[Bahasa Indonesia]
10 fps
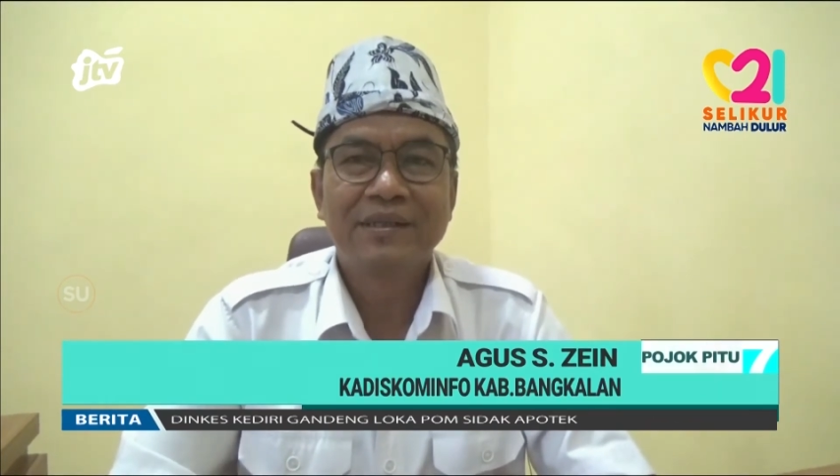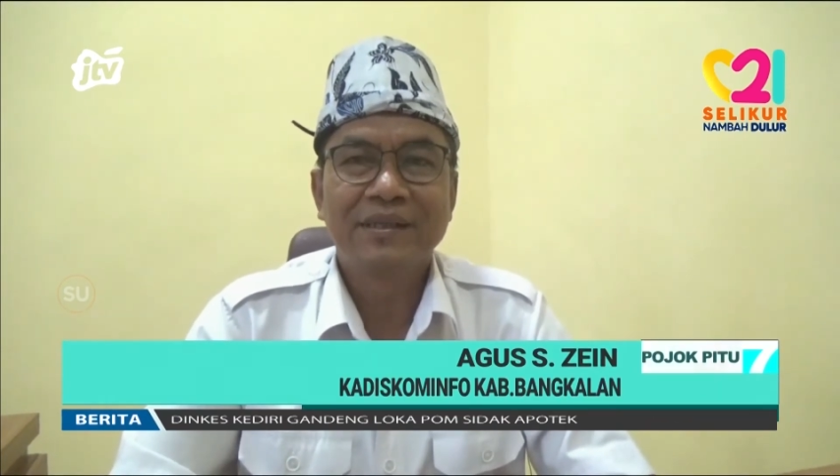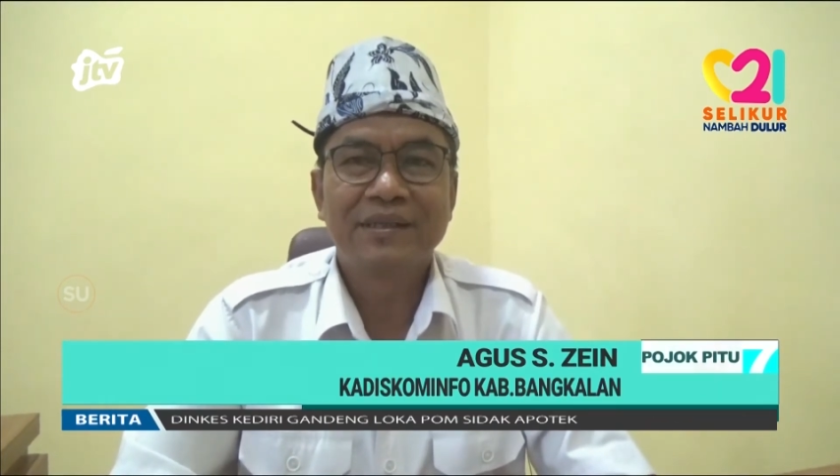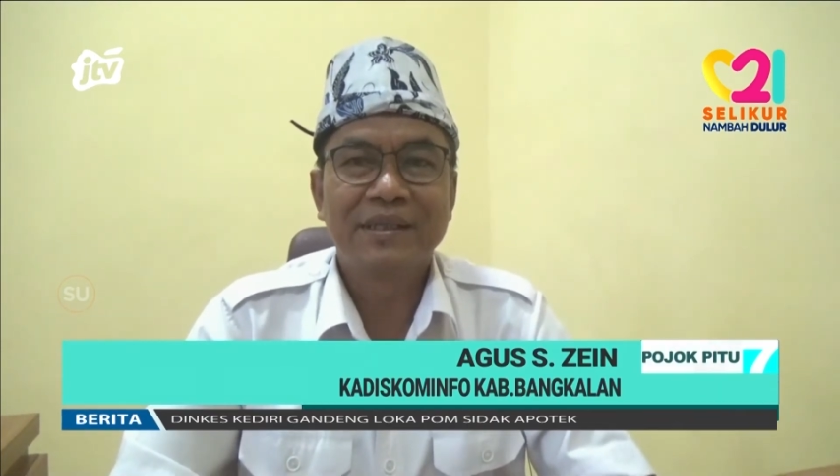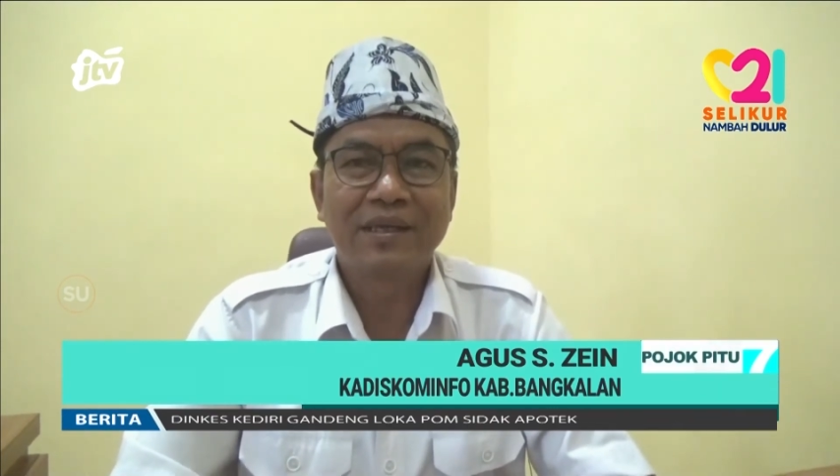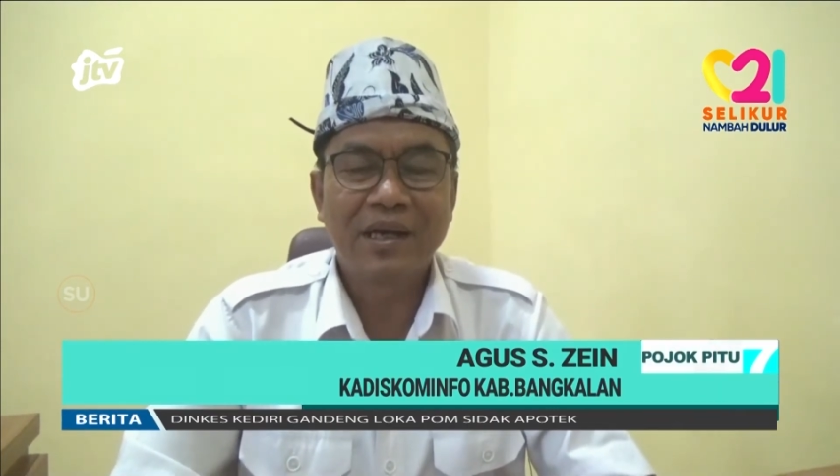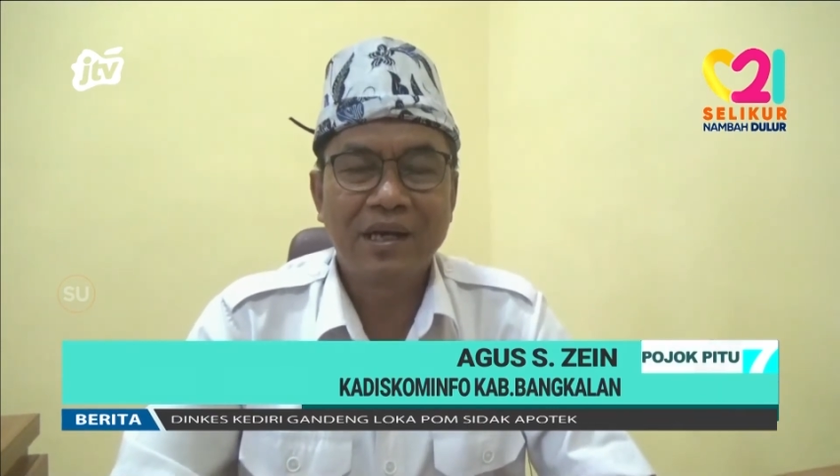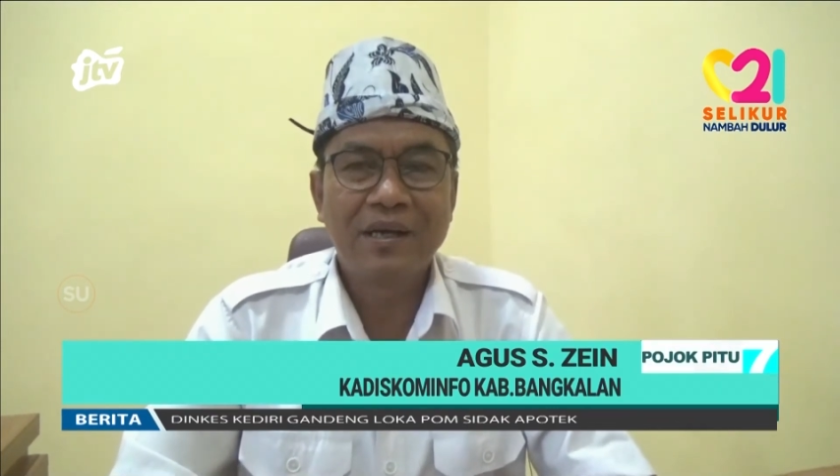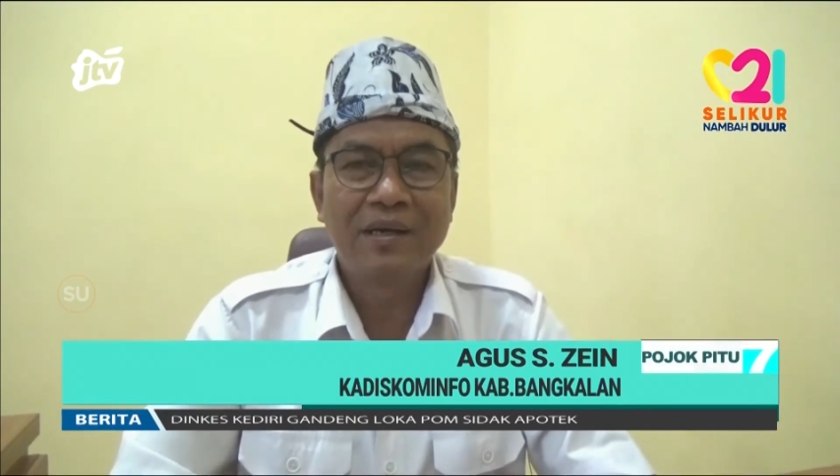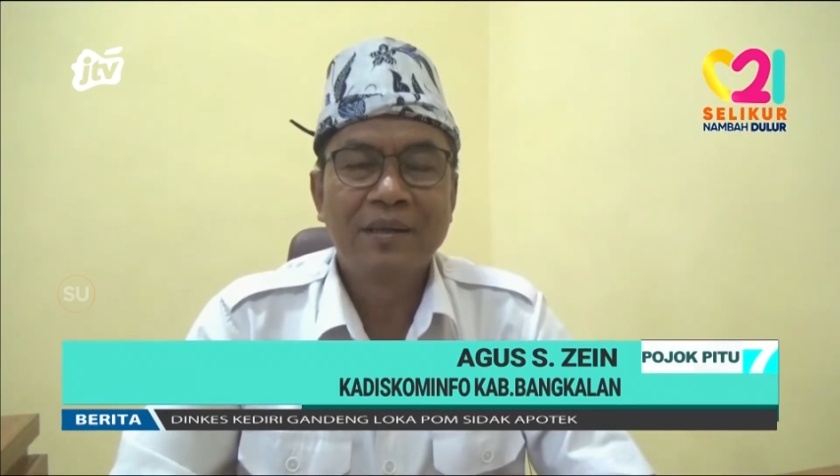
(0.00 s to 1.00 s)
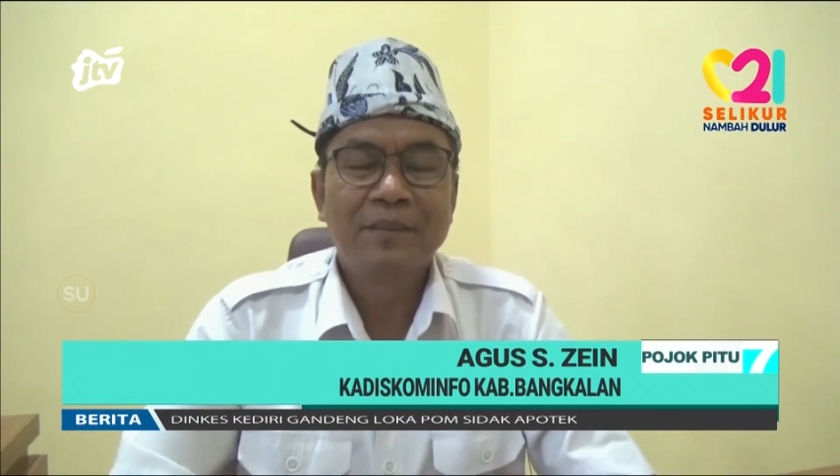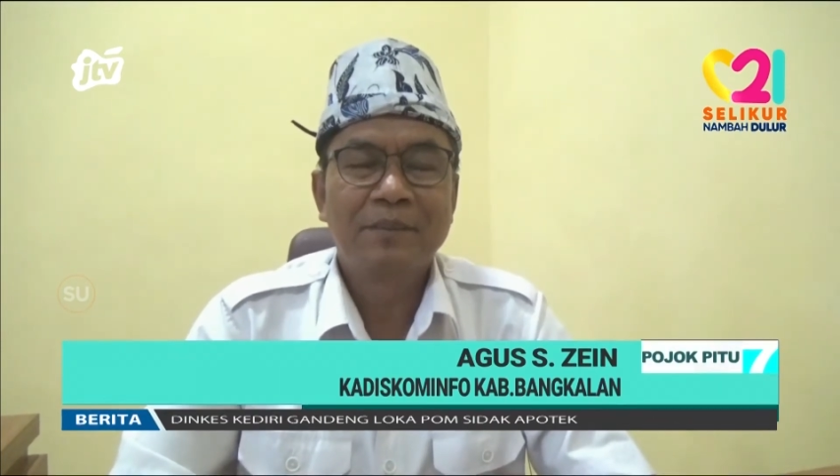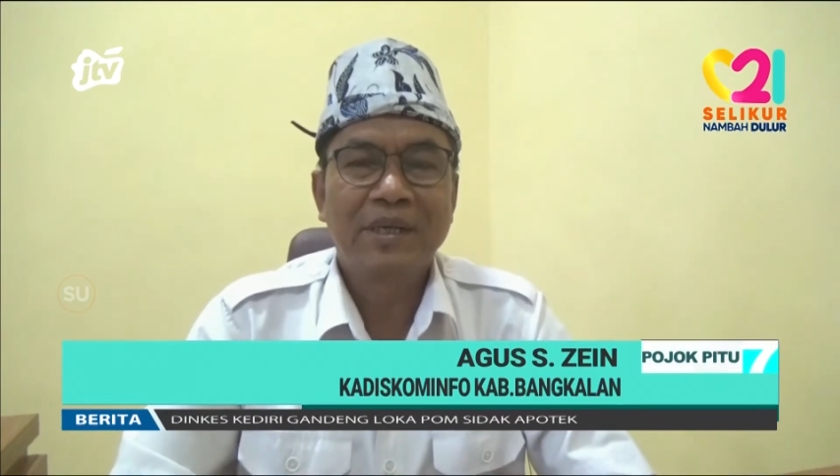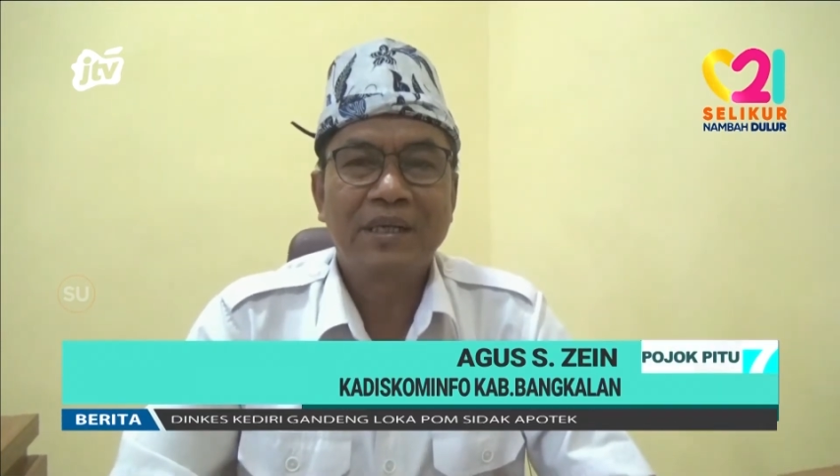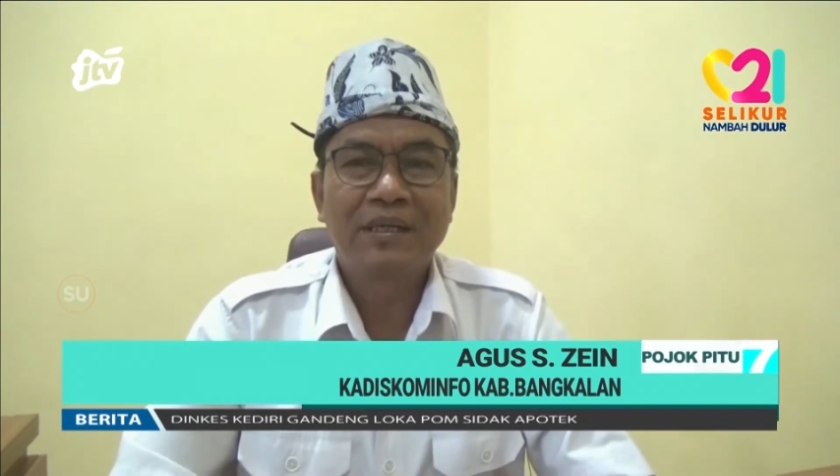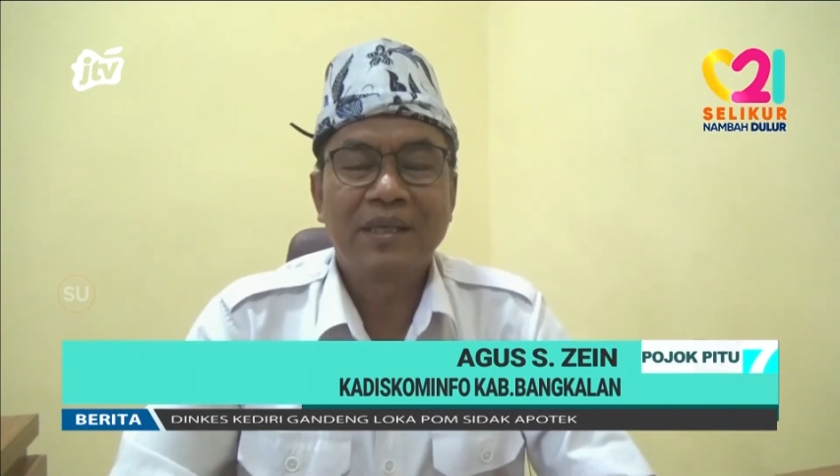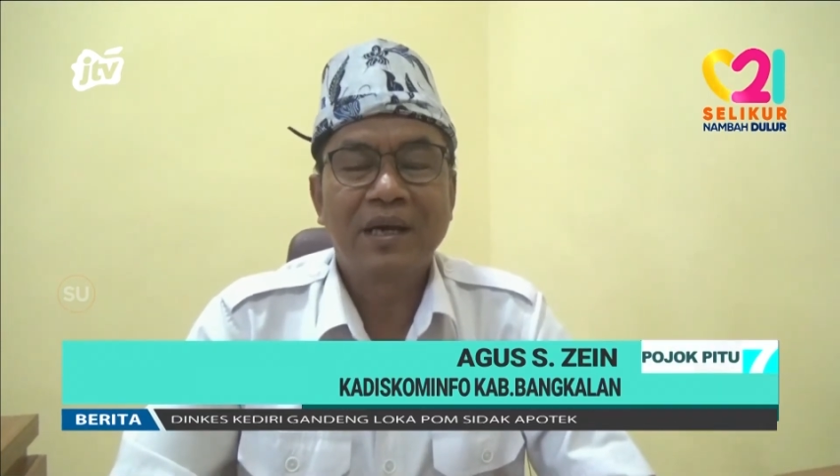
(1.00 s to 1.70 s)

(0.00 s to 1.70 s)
ketika pada